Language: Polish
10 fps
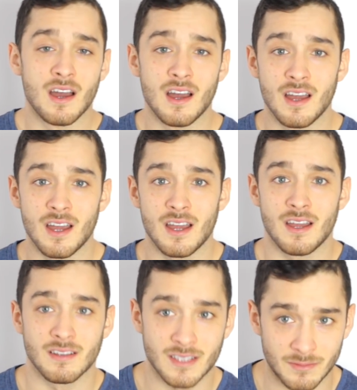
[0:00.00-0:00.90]

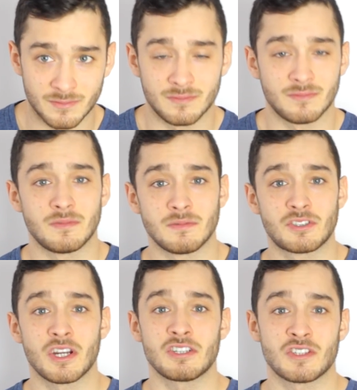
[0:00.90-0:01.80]
e, tam
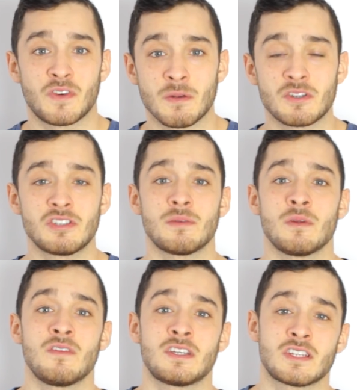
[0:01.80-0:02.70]
żyjecie swoim życiem
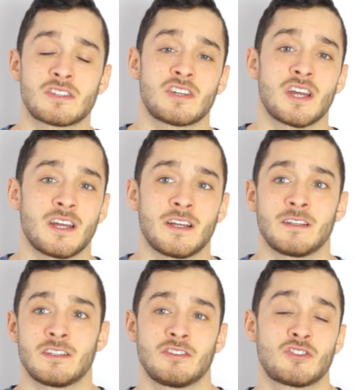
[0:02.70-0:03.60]
i wiecie, że
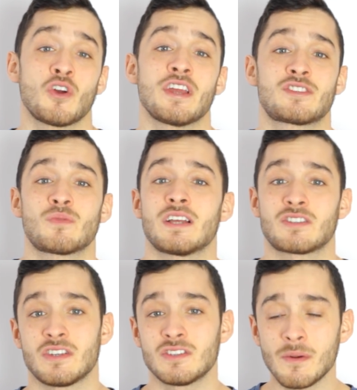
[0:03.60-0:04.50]
co jest złe, a
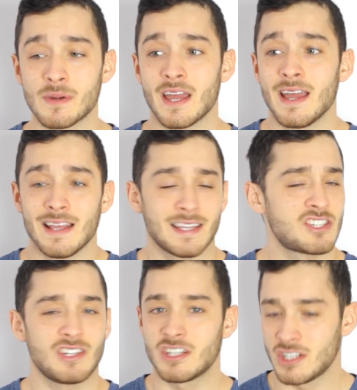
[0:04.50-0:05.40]
co jest dobre. Tak
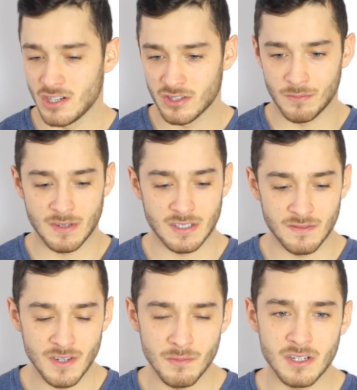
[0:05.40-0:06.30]
czy inaczej, nie o tym jest
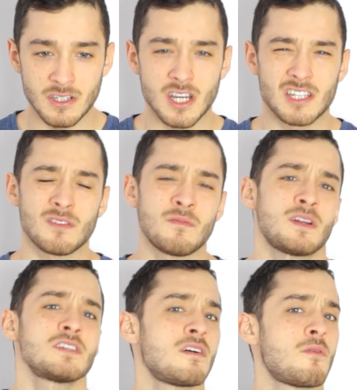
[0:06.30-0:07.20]
ten filmik. Dzisiaj chciałem
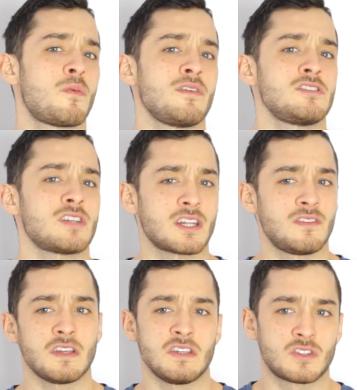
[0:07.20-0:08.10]
bardziej Wam opowiedzieć takie
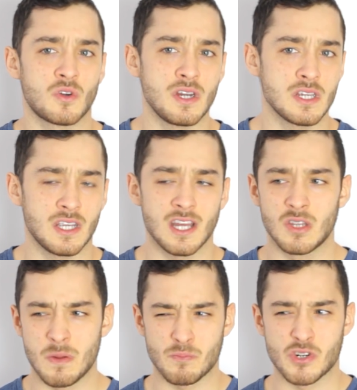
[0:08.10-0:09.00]
dwie historyjki.
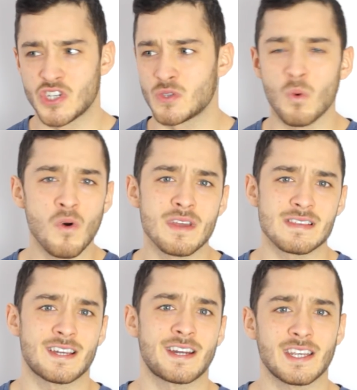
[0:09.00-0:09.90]
Jedne przysłowie
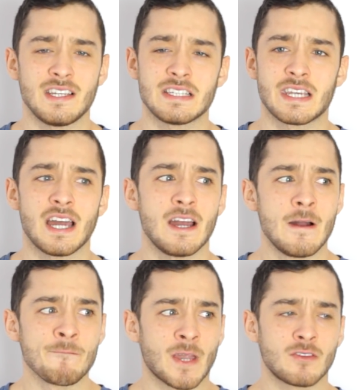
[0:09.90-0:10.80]
stare chińskie,
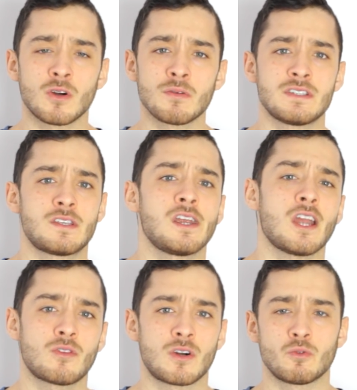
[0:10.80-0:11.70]
a drugą
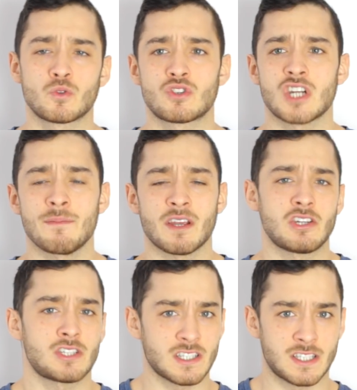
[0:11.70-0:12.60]
historyjkę, którą usłyszałem
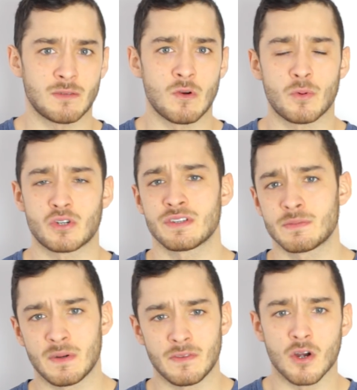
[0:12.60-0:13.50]
jakiś czas temu
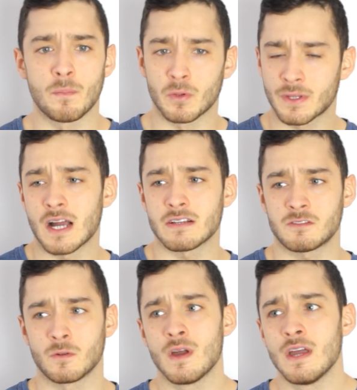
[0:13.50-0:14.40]
podczas pewnego podcastu.